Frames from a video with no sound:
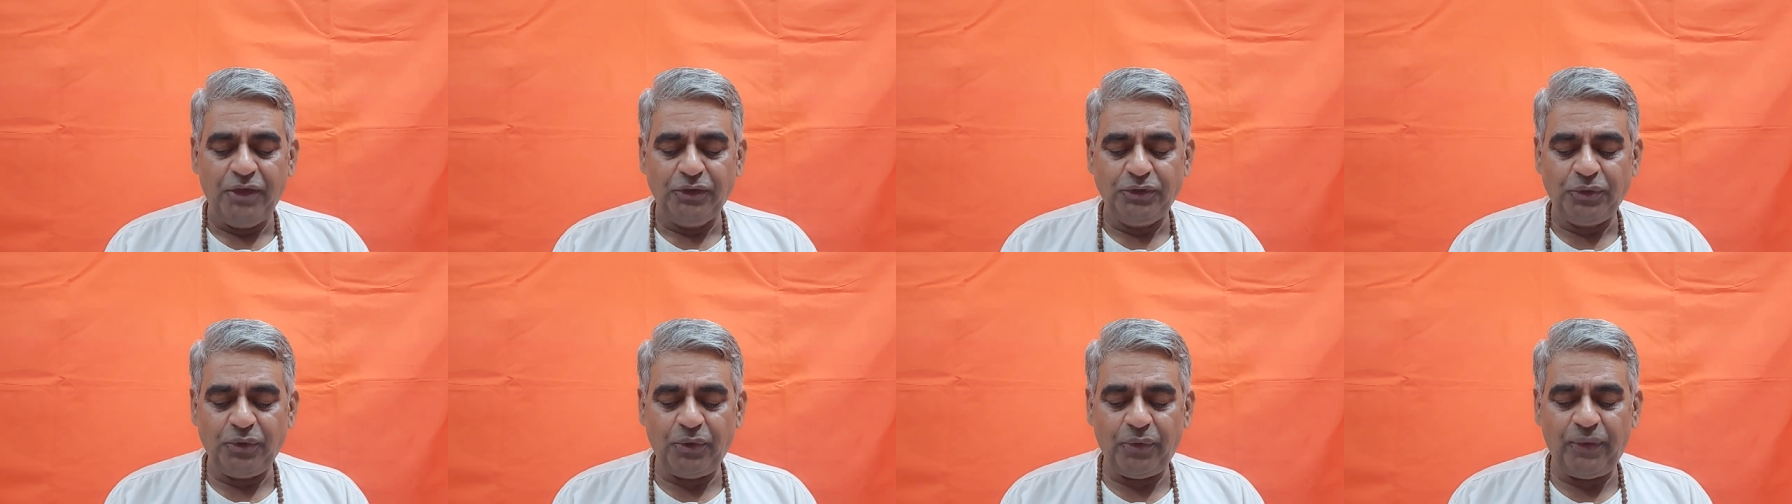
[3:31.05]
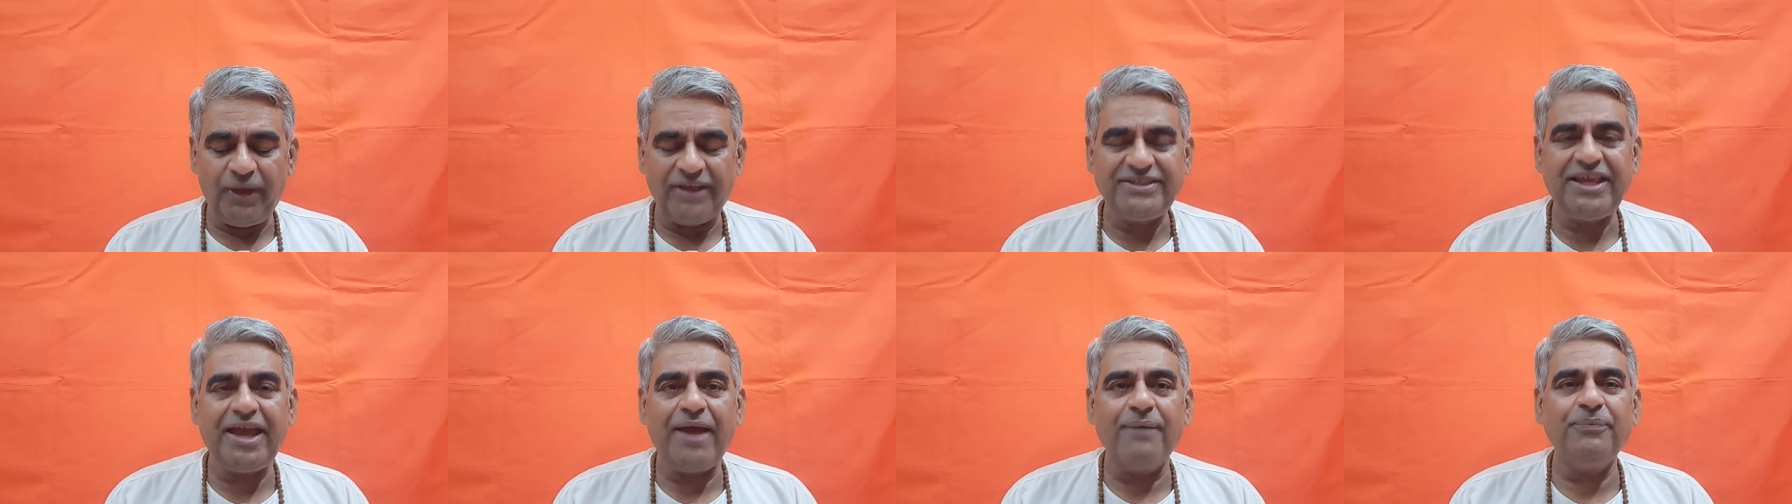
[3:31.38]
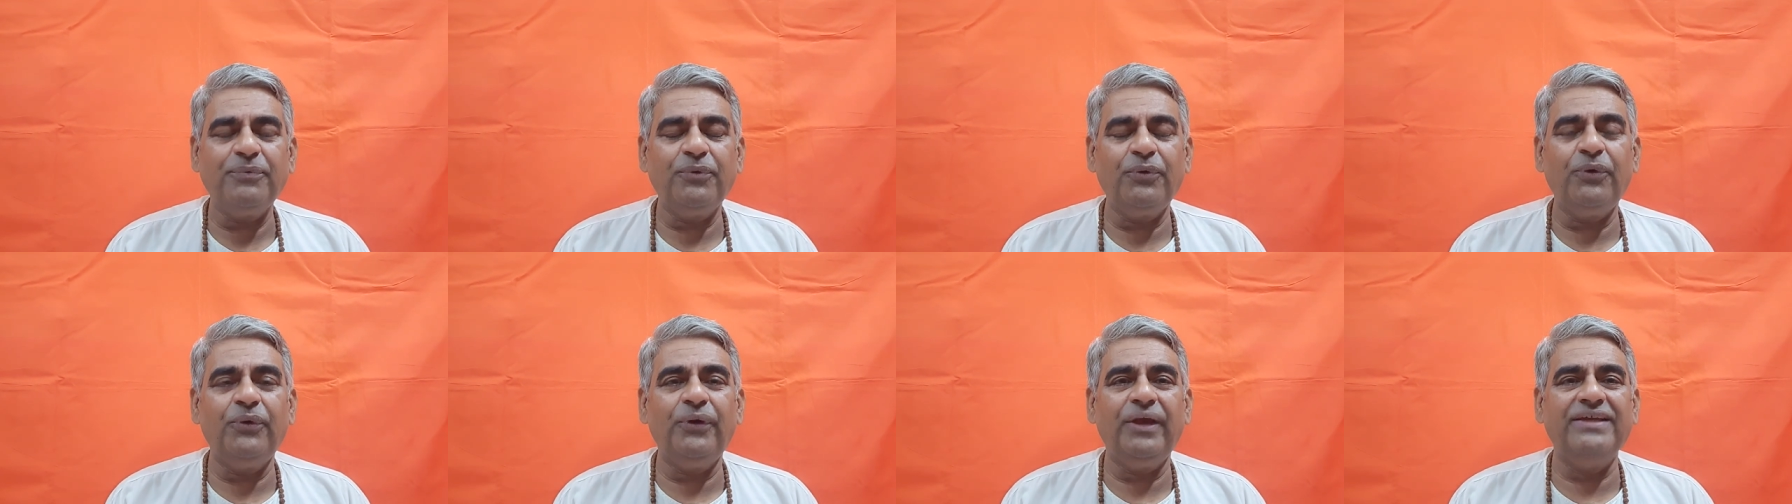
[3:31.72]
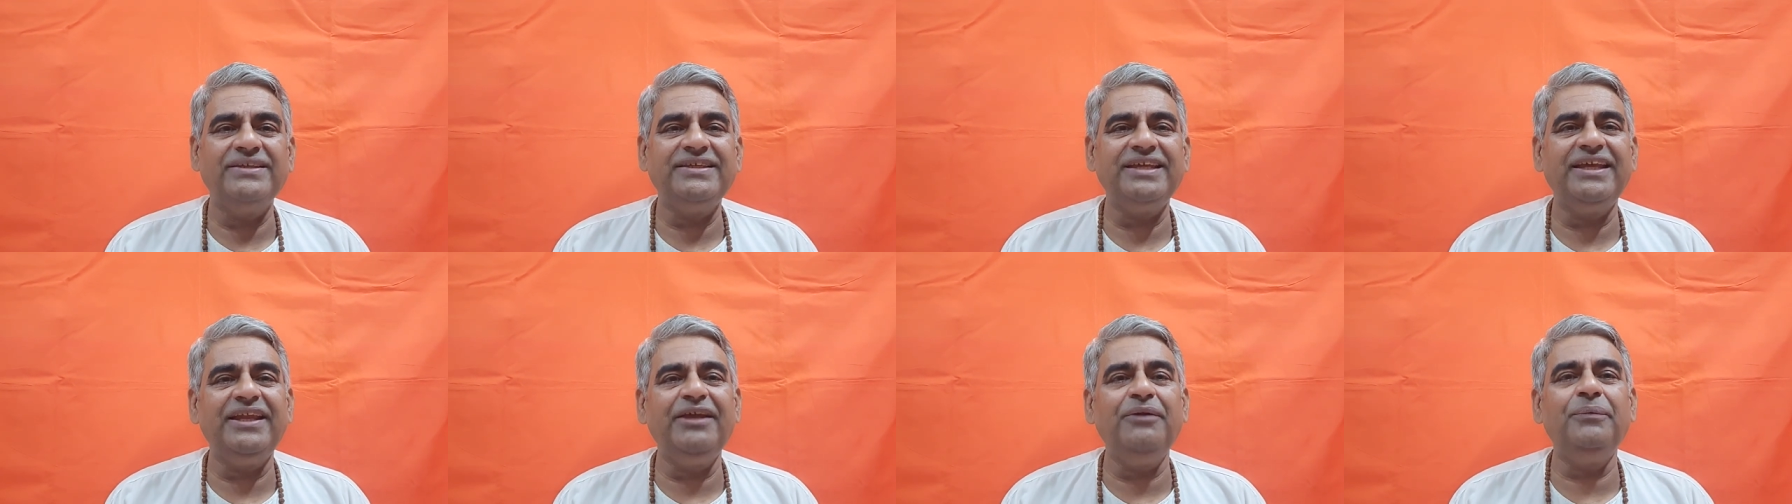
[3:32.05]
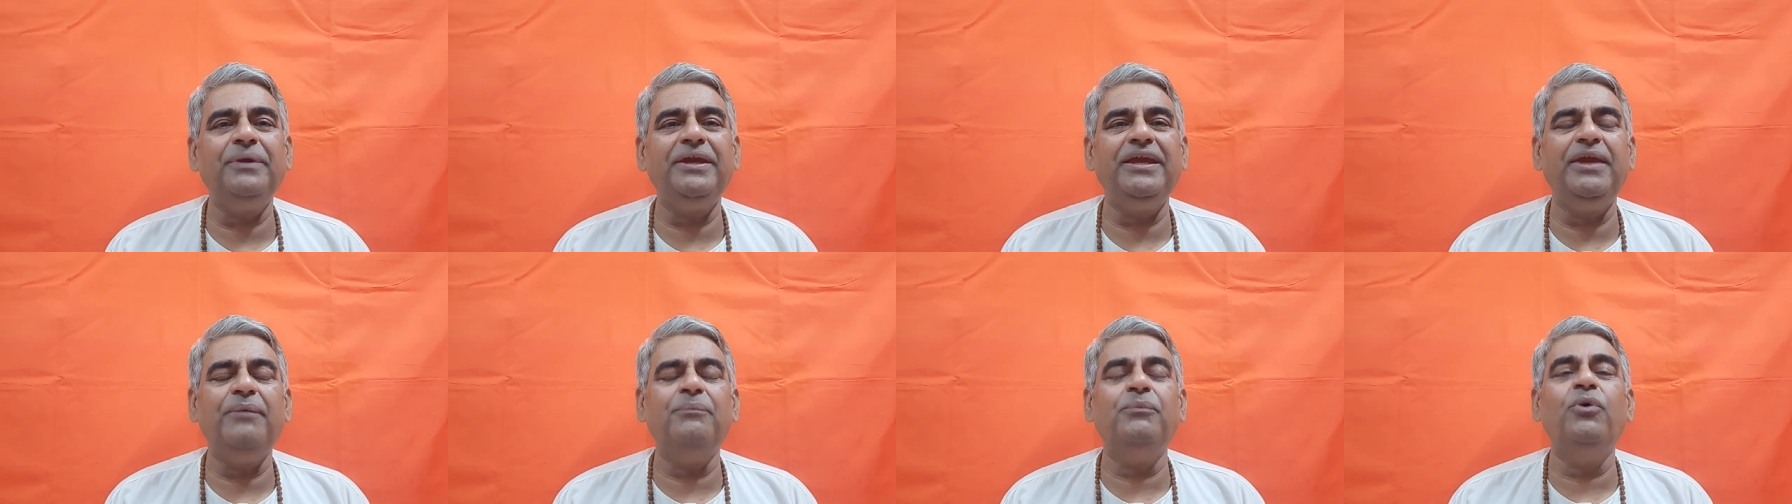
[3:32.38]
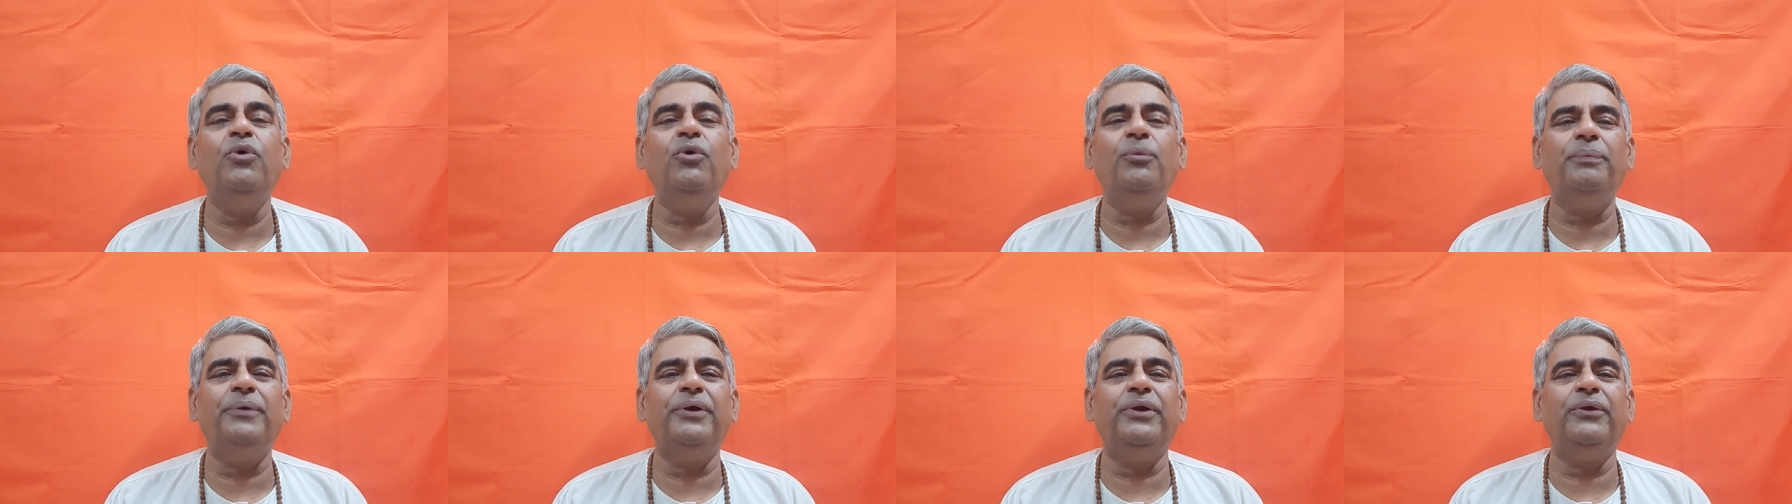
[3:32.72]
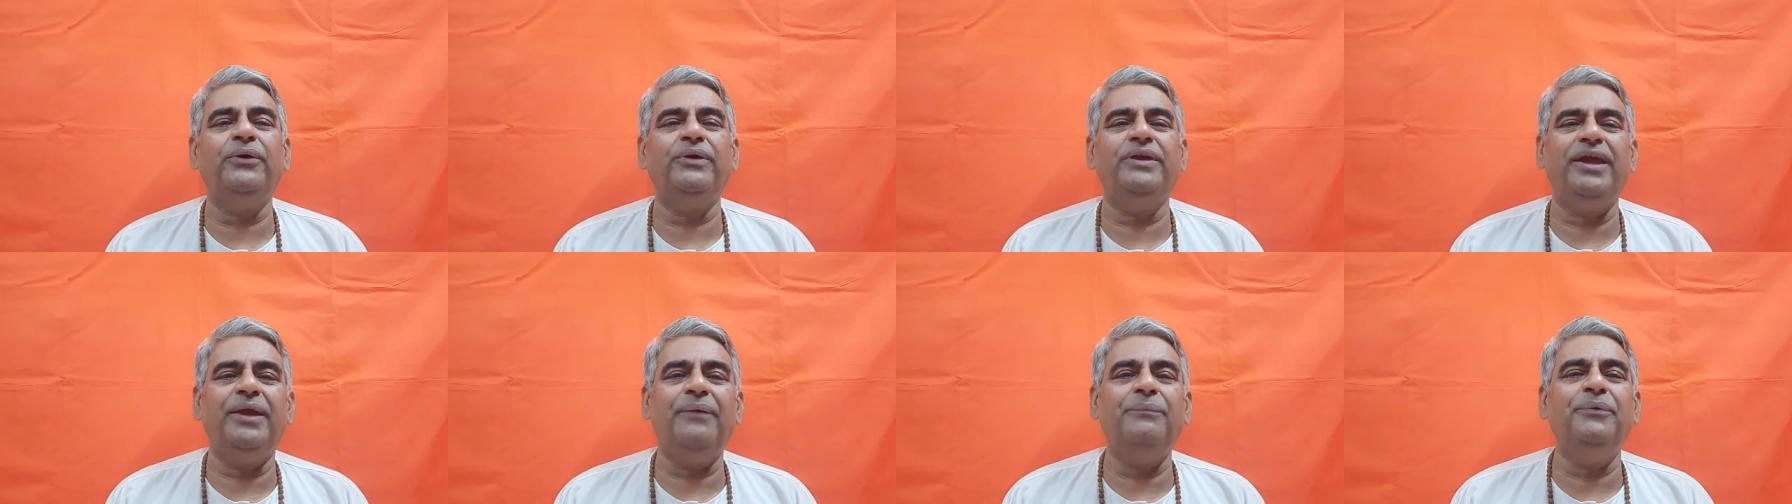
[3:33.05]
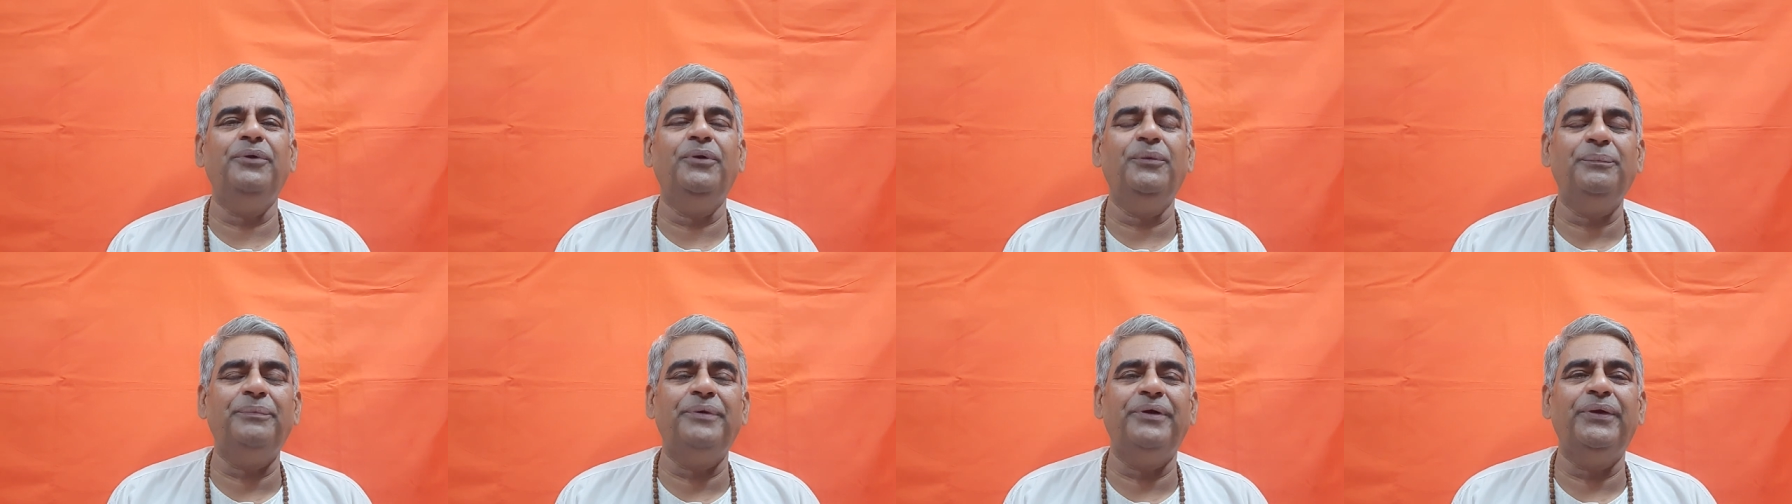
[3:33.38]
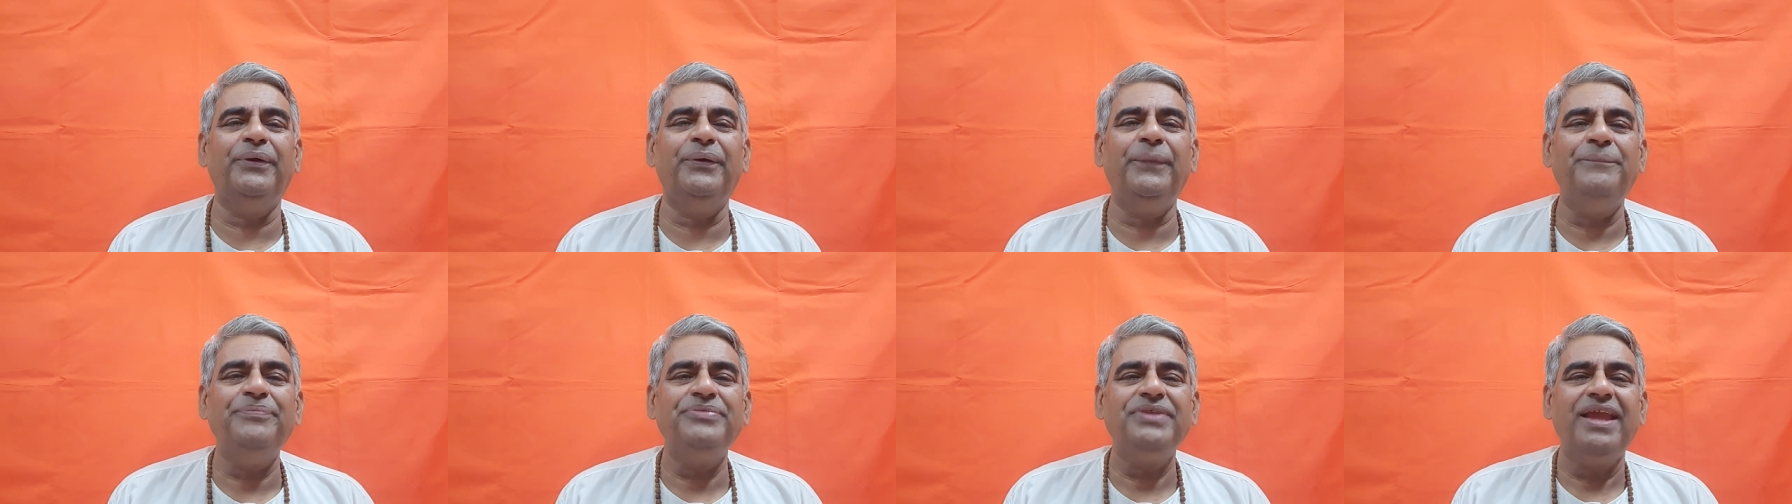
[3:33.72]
तो ऐसे आपको ऐसा नहीं वो ये बुक पढ़ो ये बुक पढ़ो